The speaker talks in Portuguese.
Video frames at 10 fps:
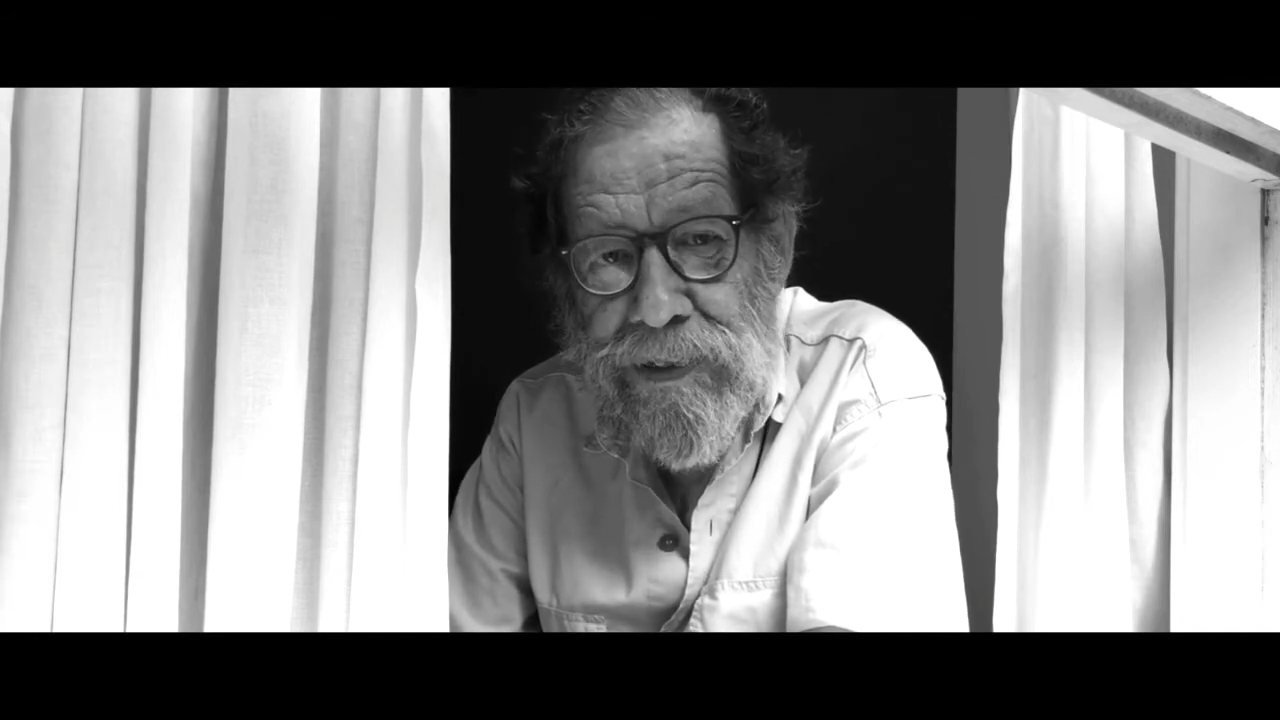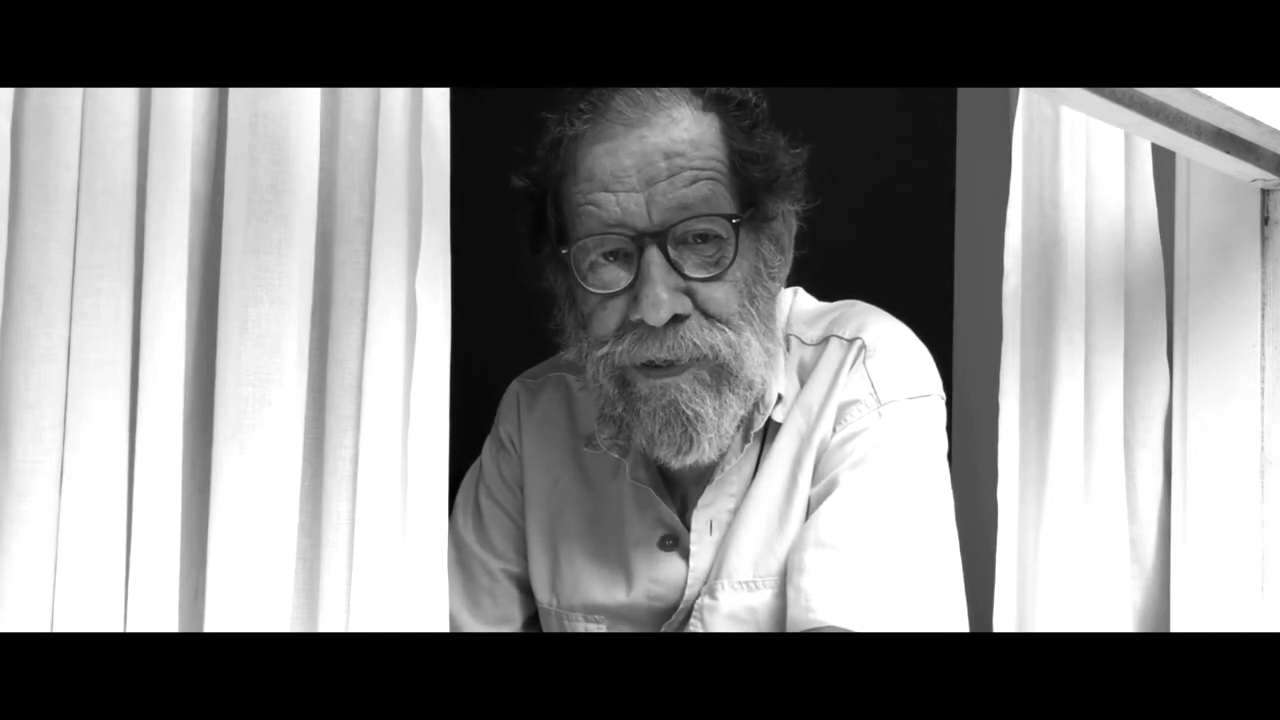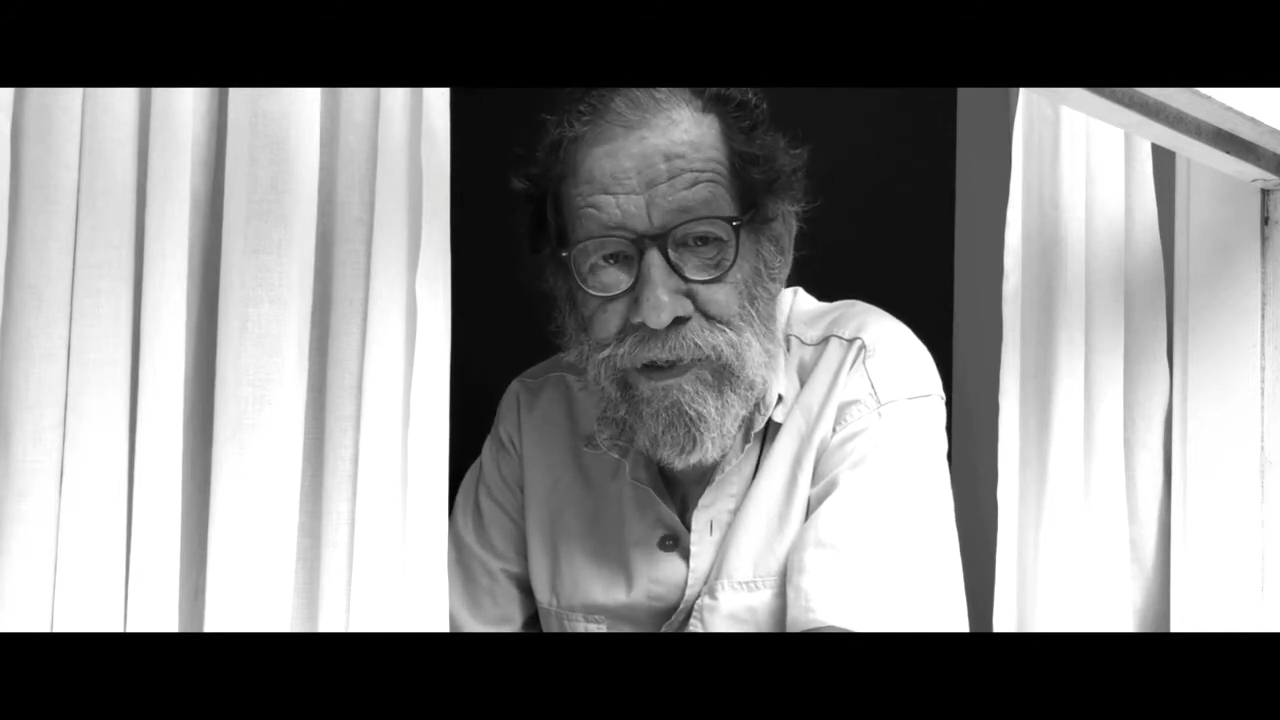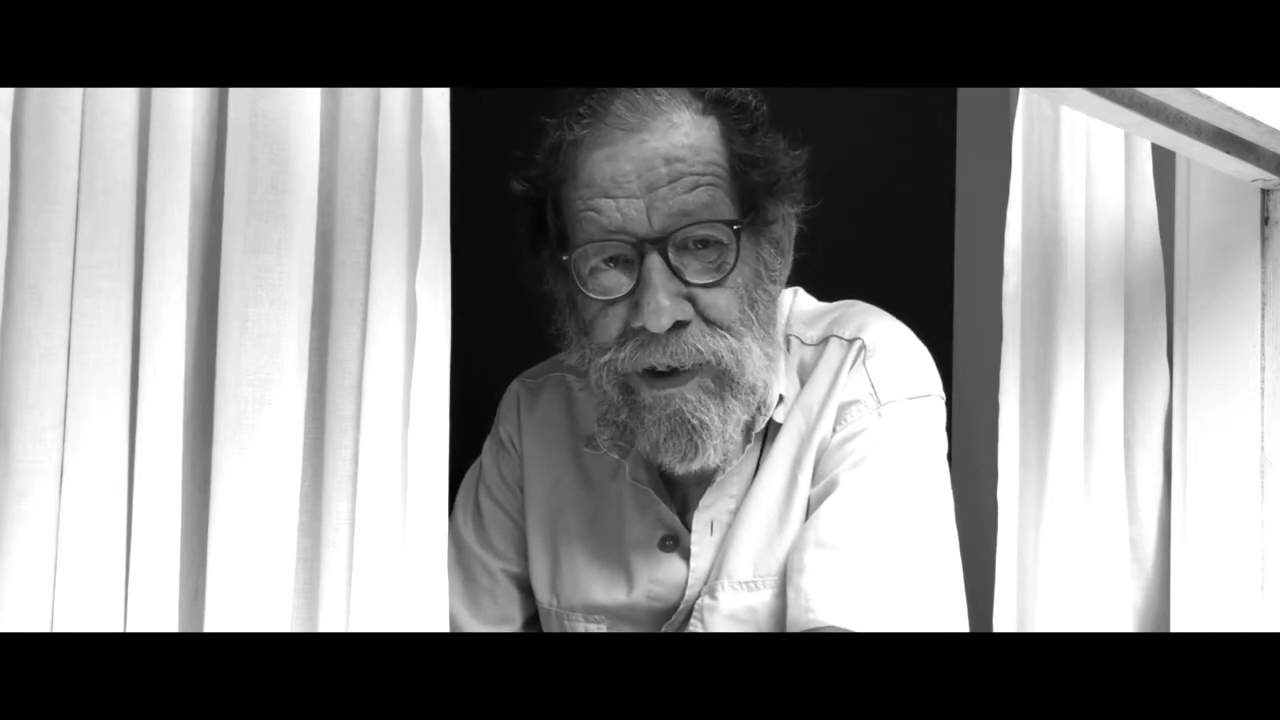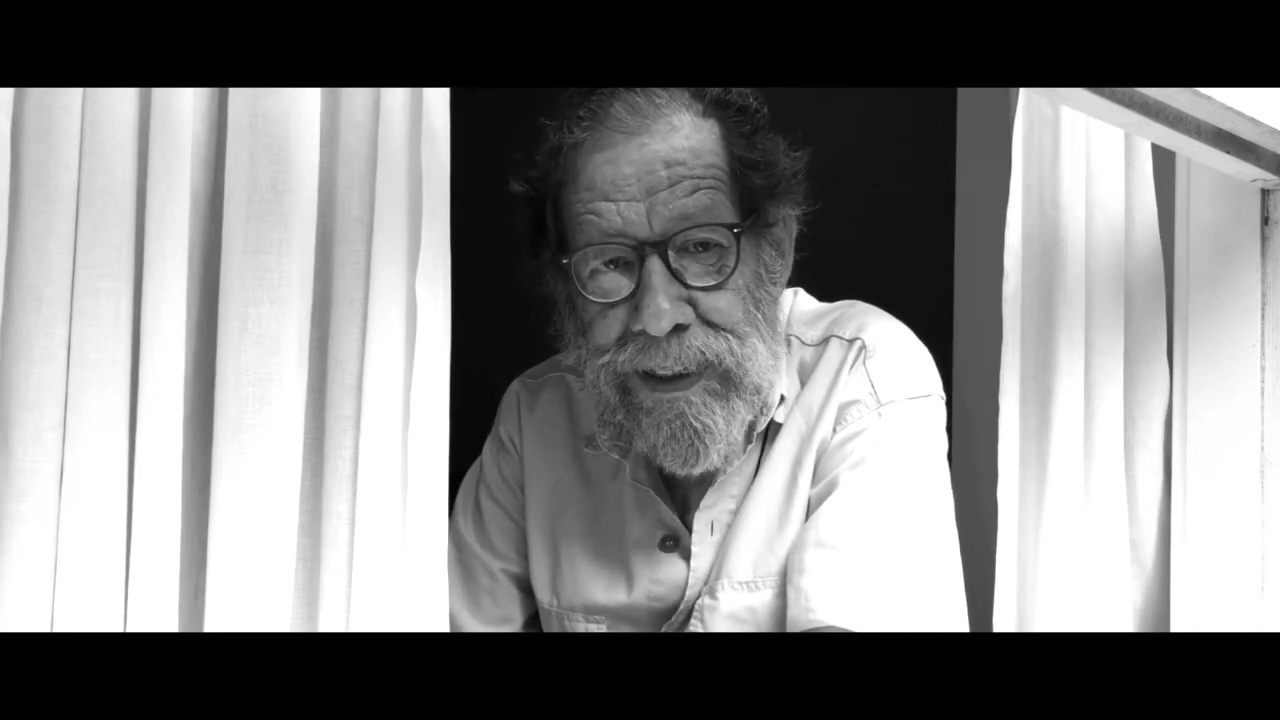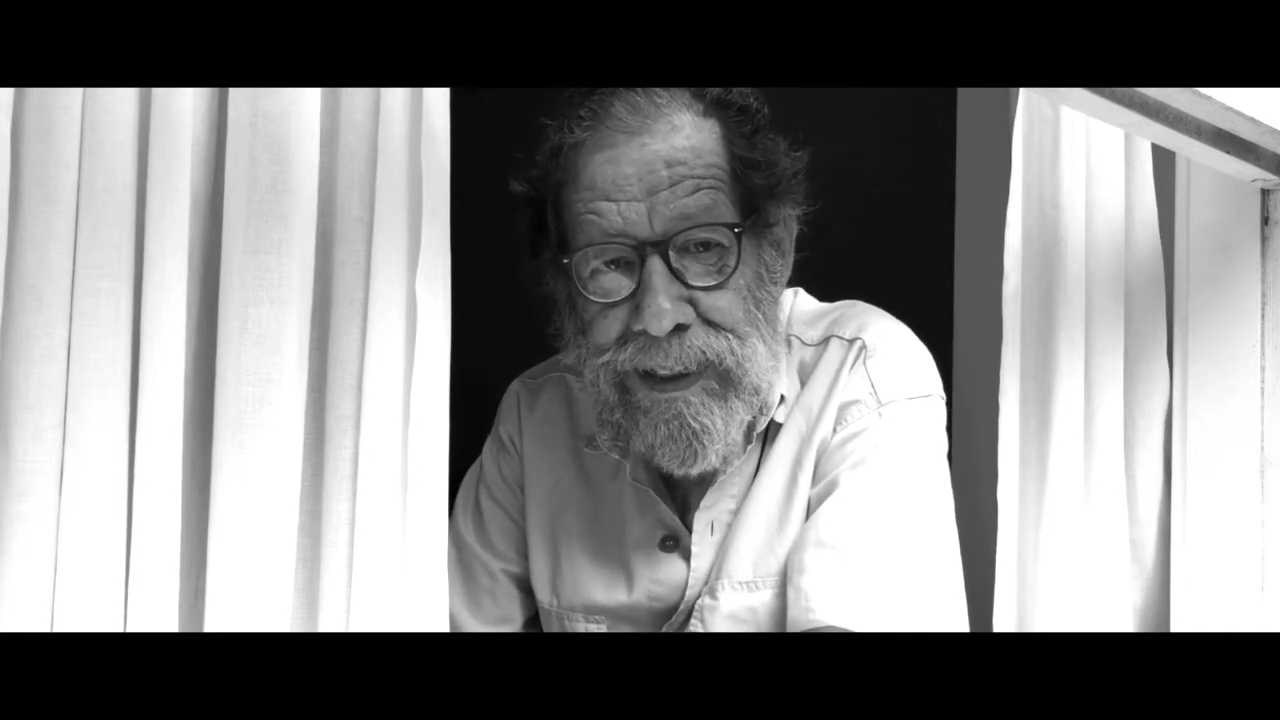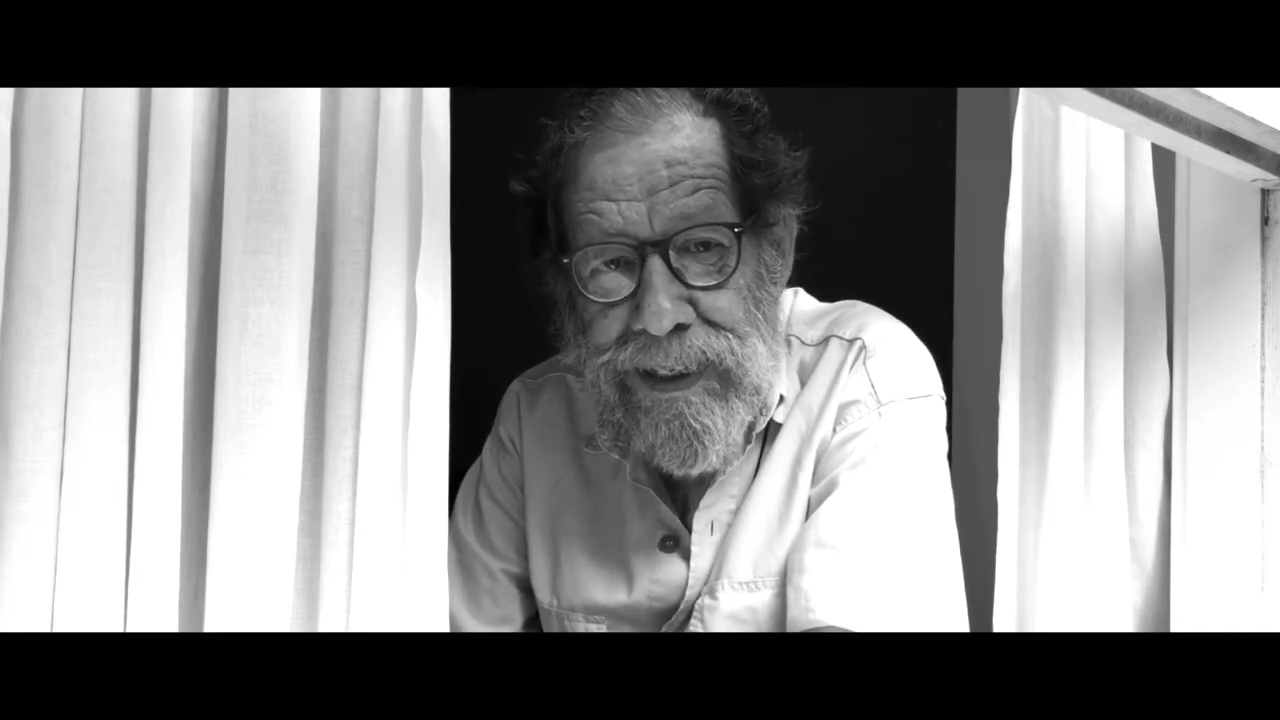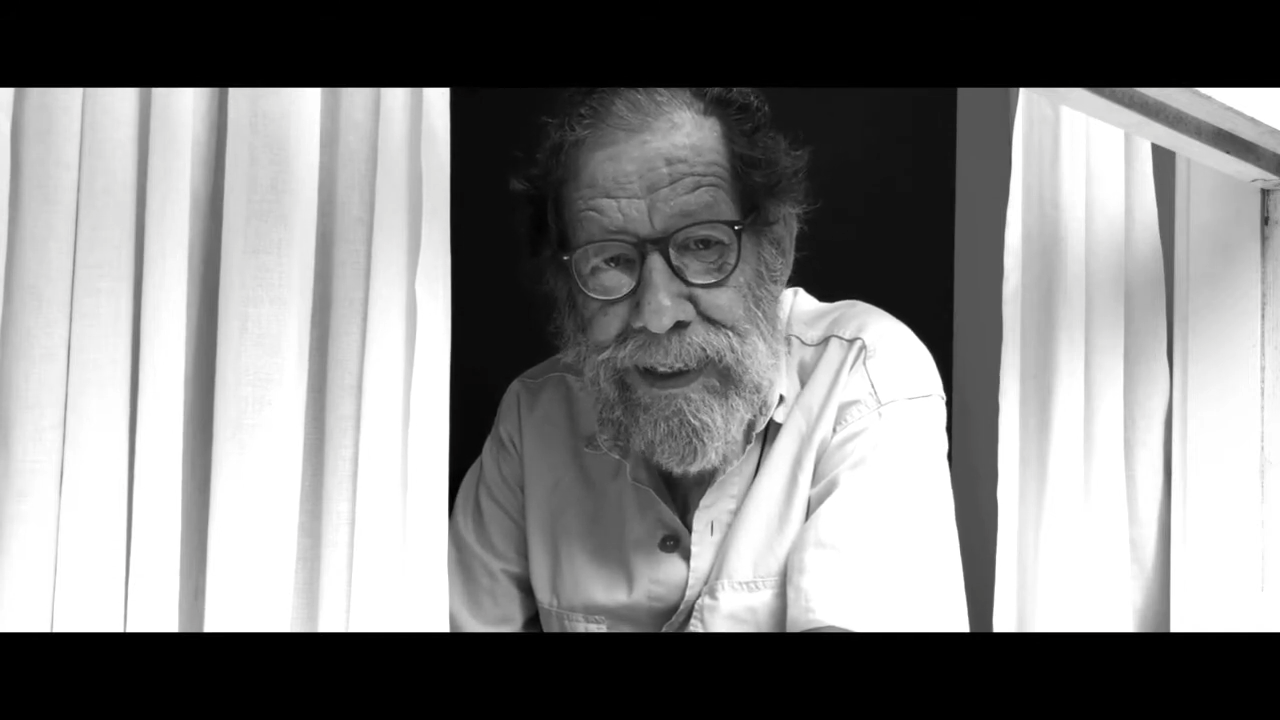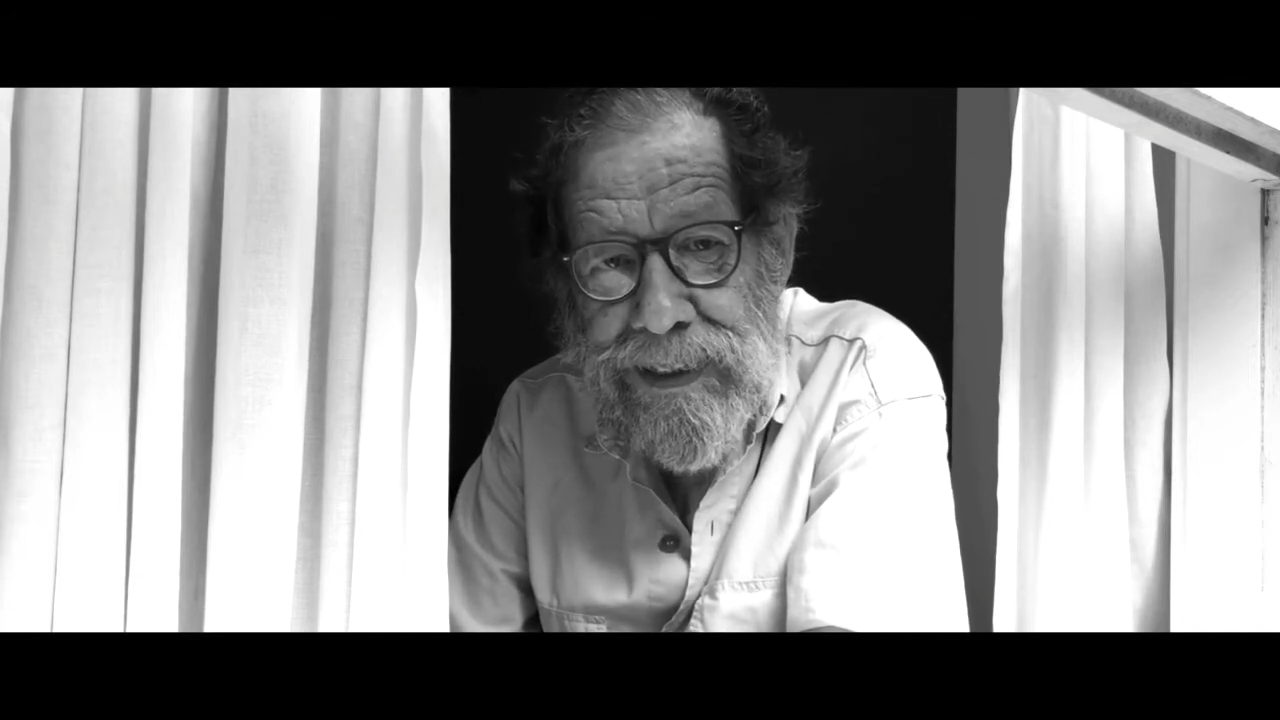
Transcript: J.